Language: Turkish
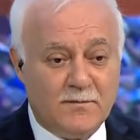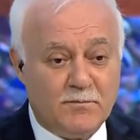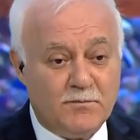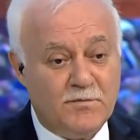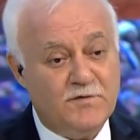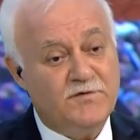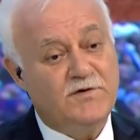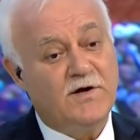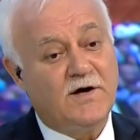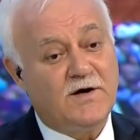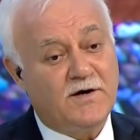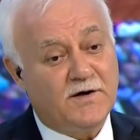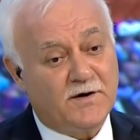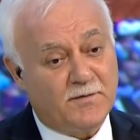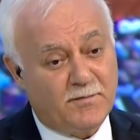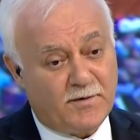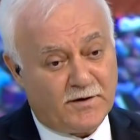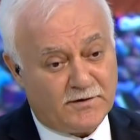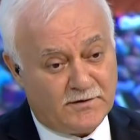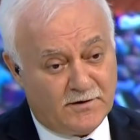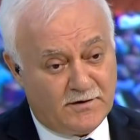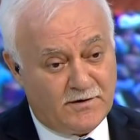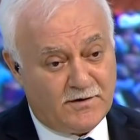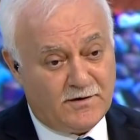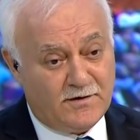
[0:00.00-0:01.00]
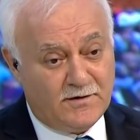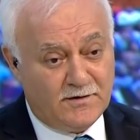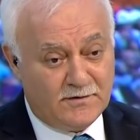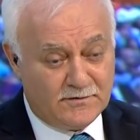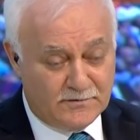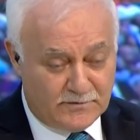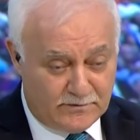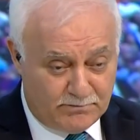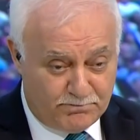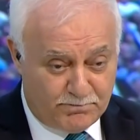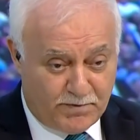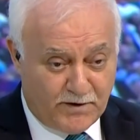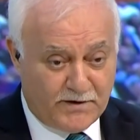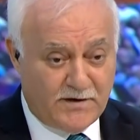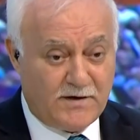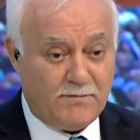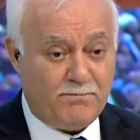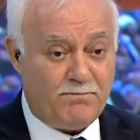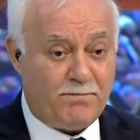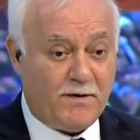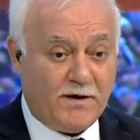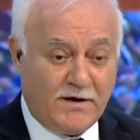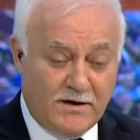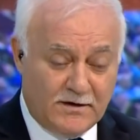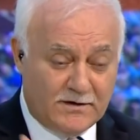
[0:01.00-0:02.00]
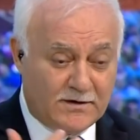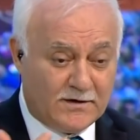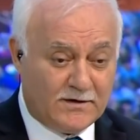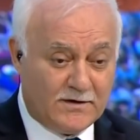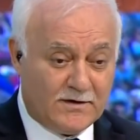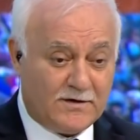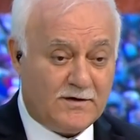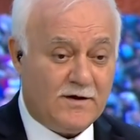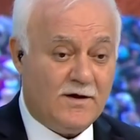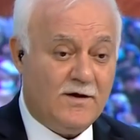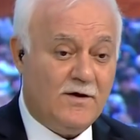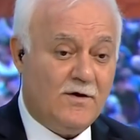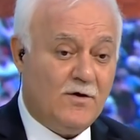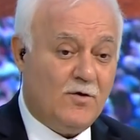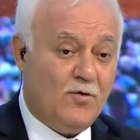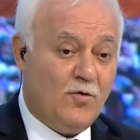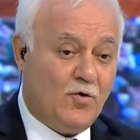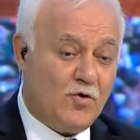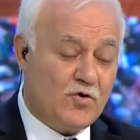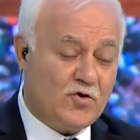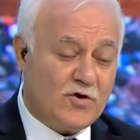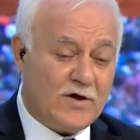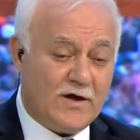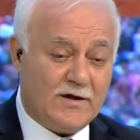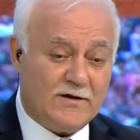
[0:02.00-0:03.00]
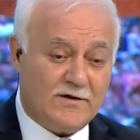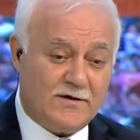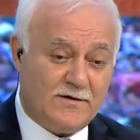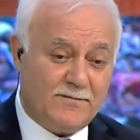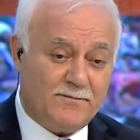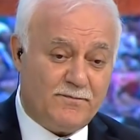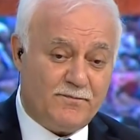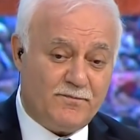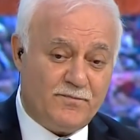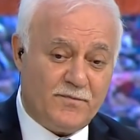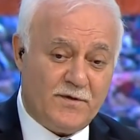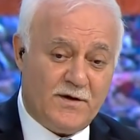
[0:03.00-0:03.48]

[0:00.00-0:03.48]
Biz de kırmadık. Peki, peki dedik. Hoş geldin.